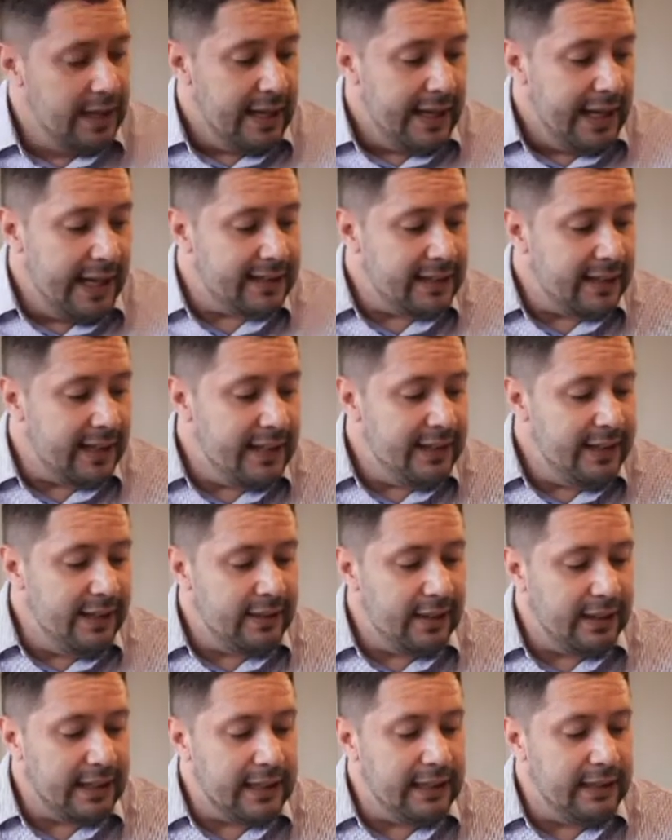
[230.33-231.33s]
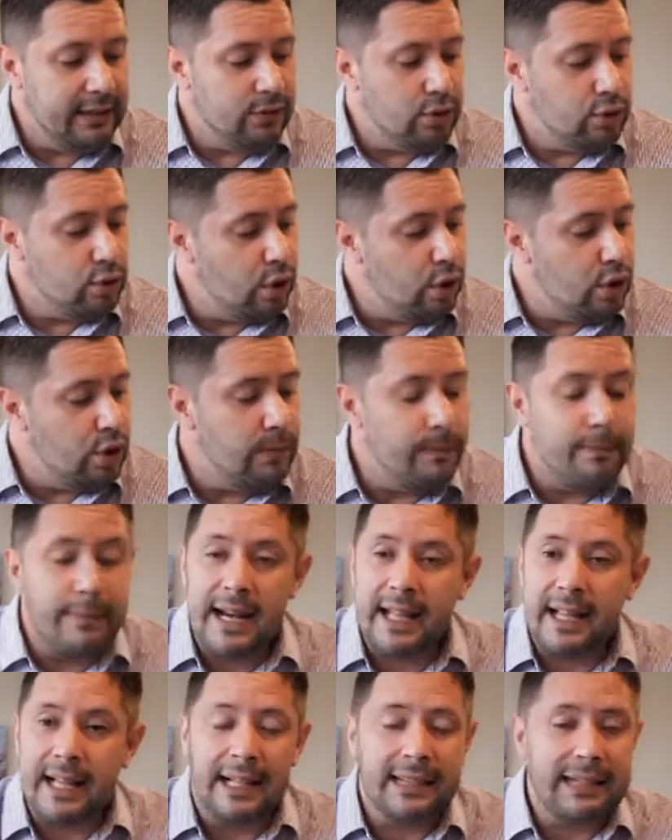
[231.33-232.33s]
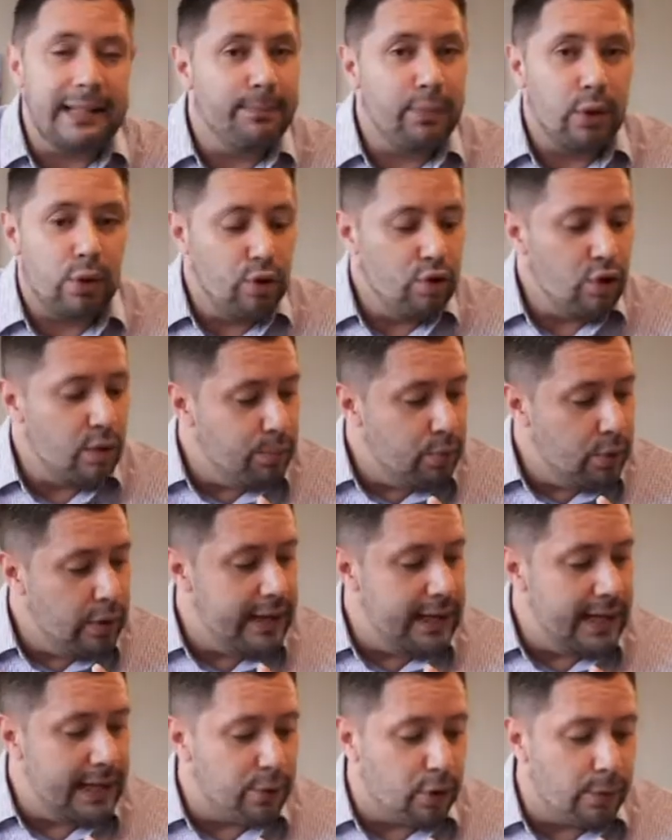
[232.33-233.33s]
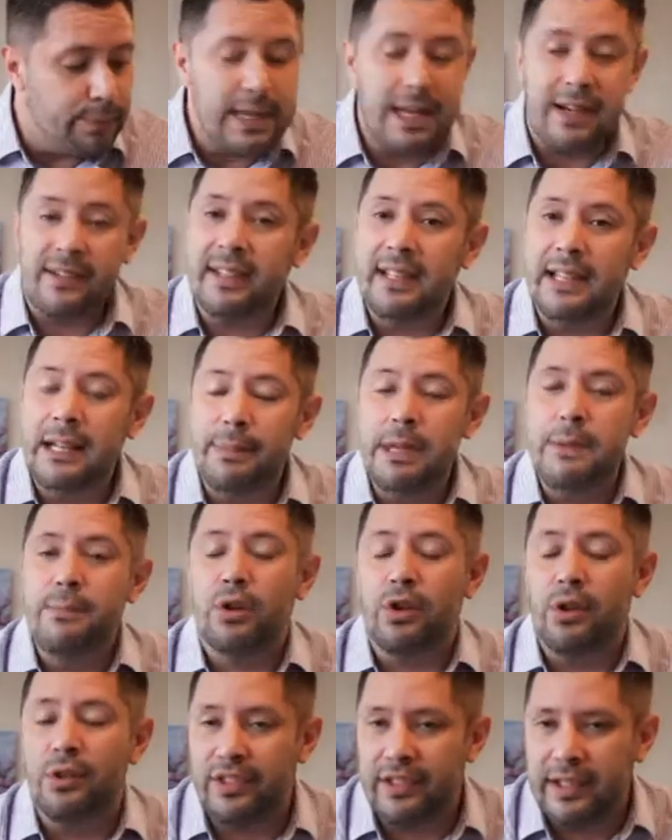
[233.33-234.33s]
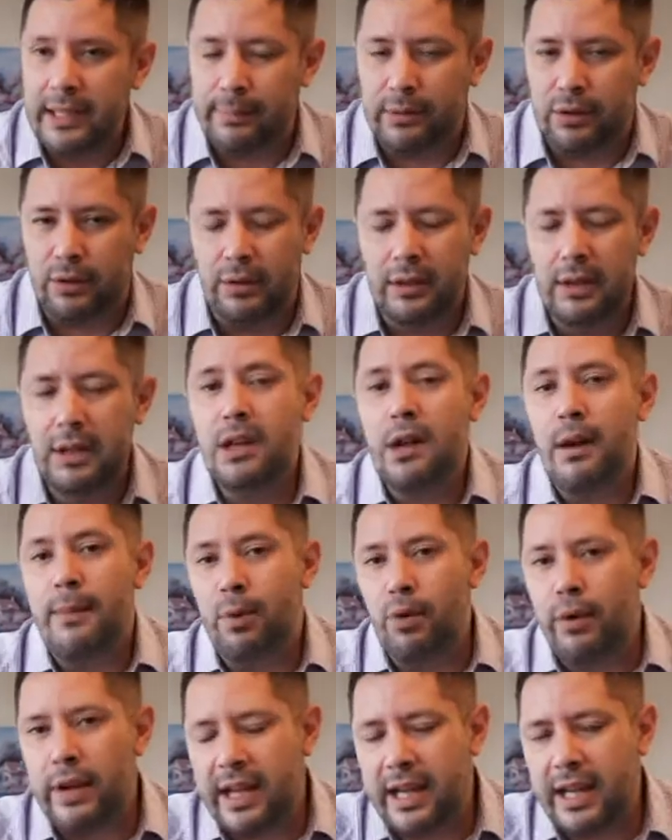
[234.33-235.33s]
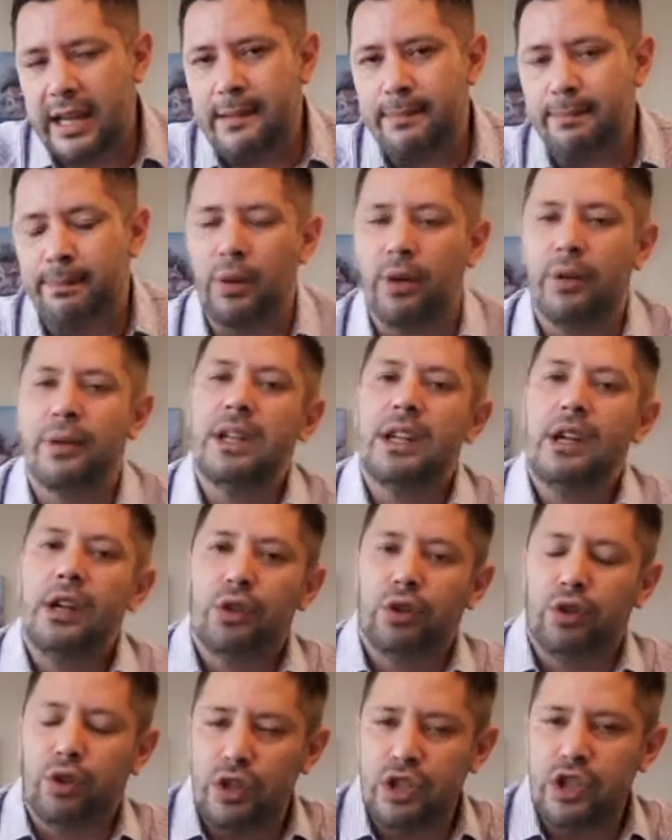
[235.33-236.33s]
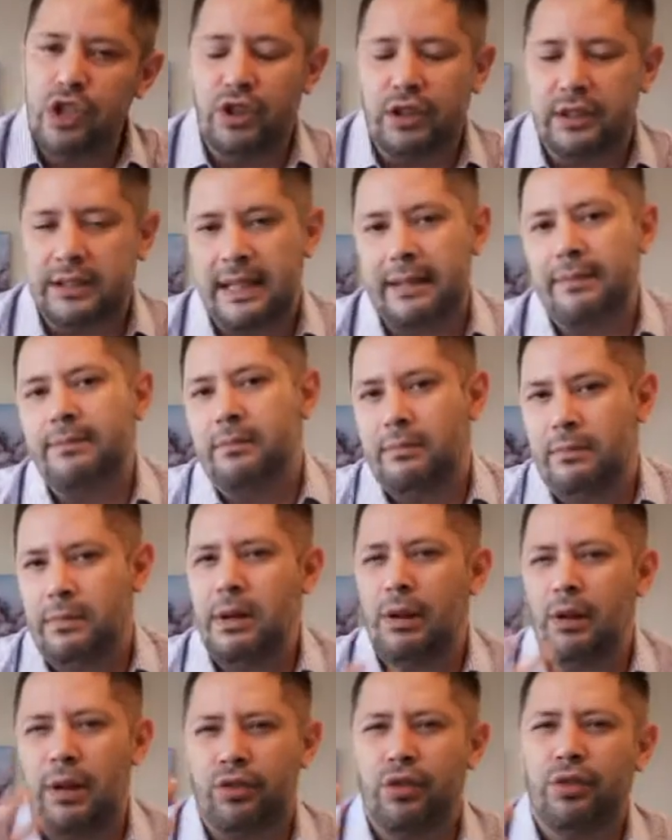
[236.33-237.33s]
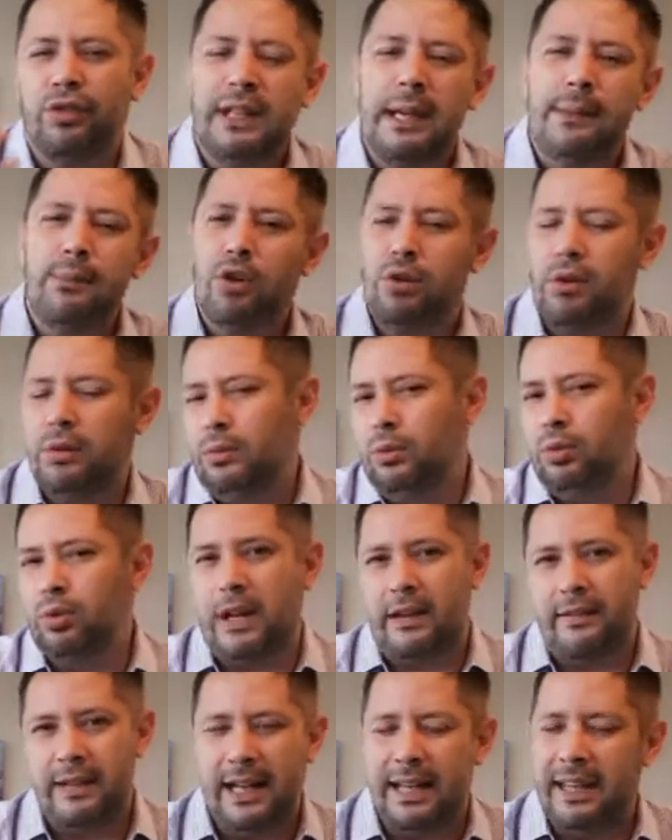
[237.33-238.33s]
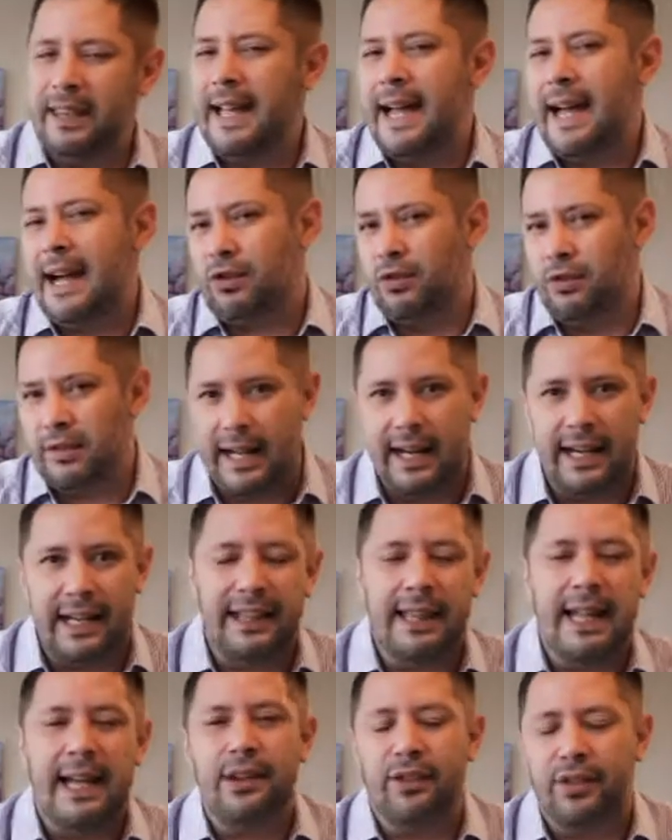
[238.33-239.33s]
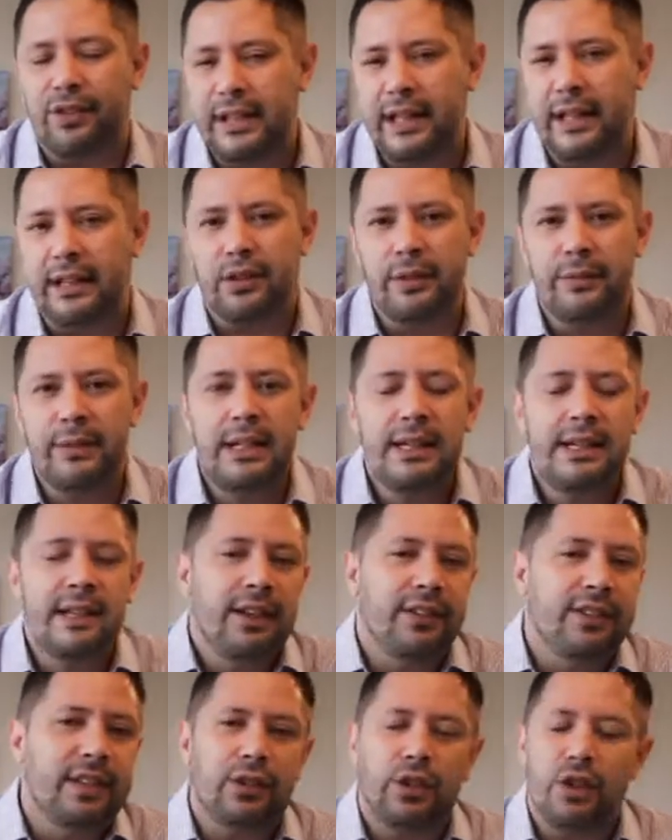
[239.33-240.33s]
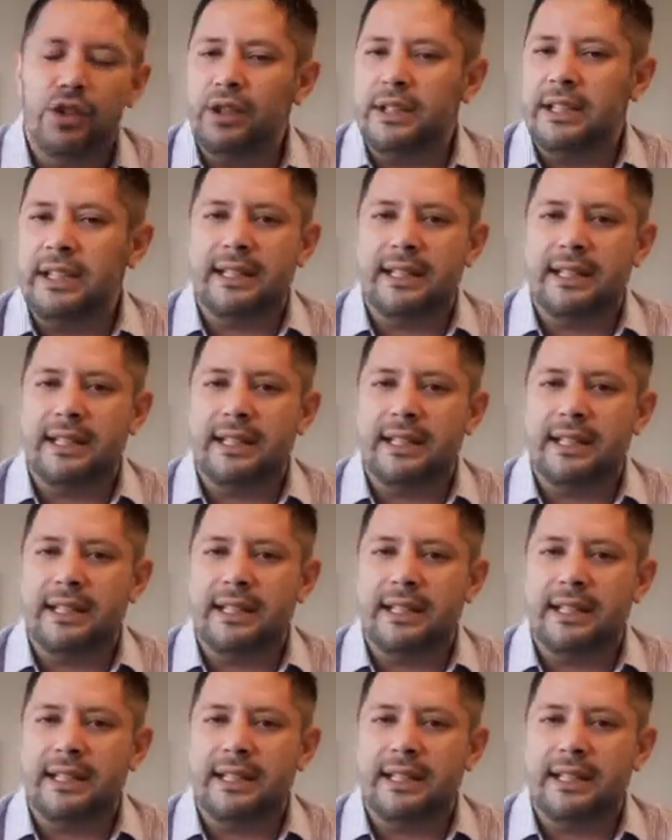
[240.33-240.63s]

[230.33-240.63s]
Esta ley dice que dos marcas tampoco no pueden apropiarse del mismo concepto. Por ejemplo, Toyota lo asociamos con durabilidad, con calidad, ¿no es cierto? Si Toyota